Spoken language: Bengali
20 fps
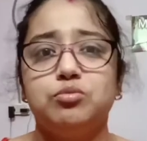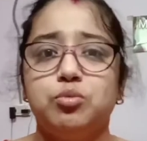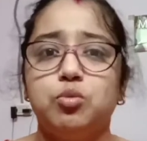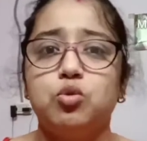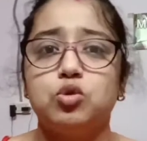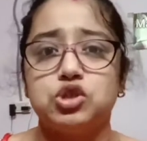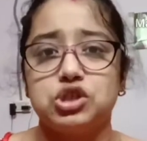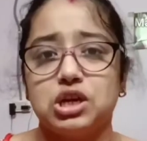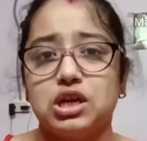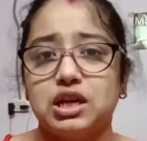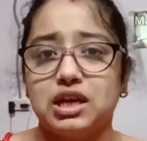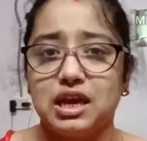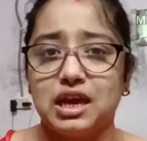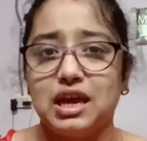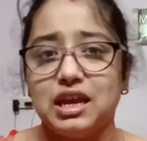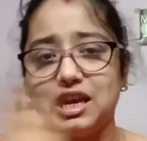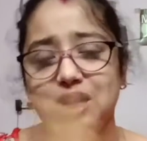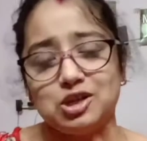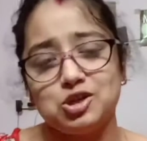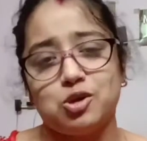বসে
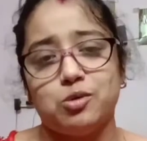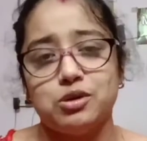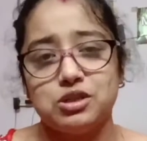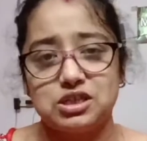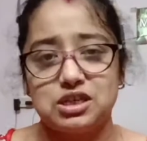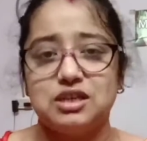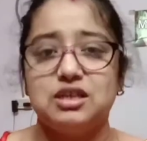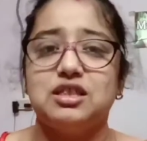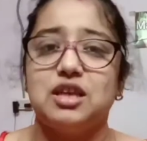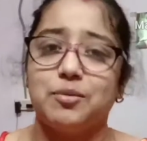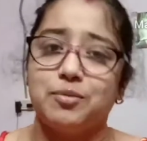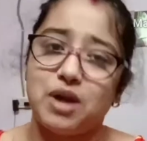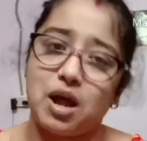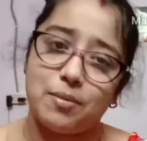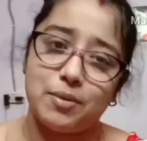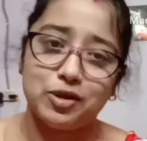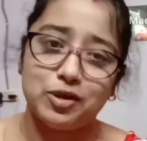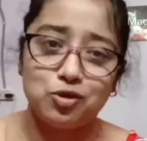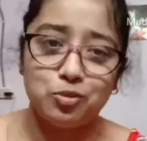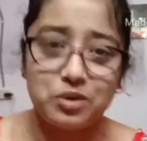খেয়ে নিই সবার সাথে তারপর
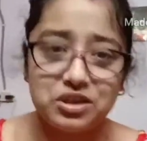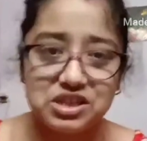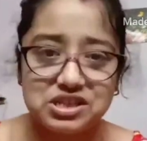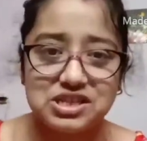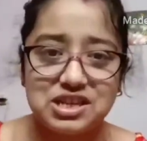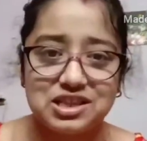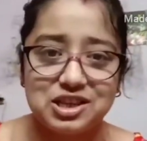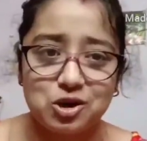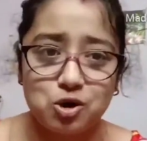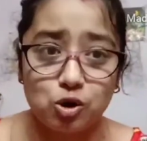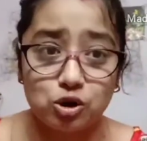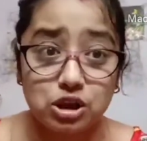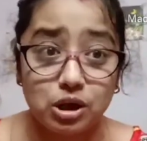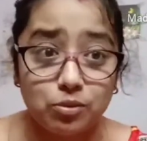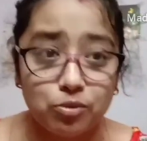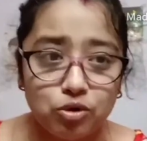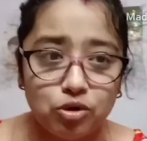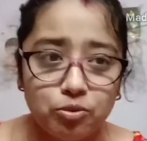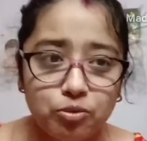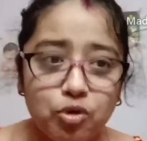আবার তোমাদের সাথে কথা
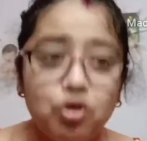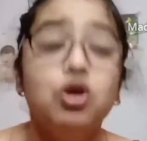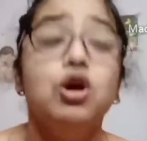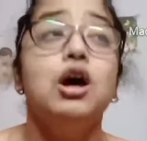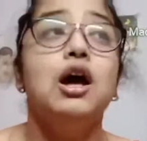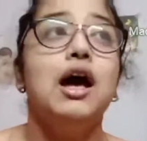বলবো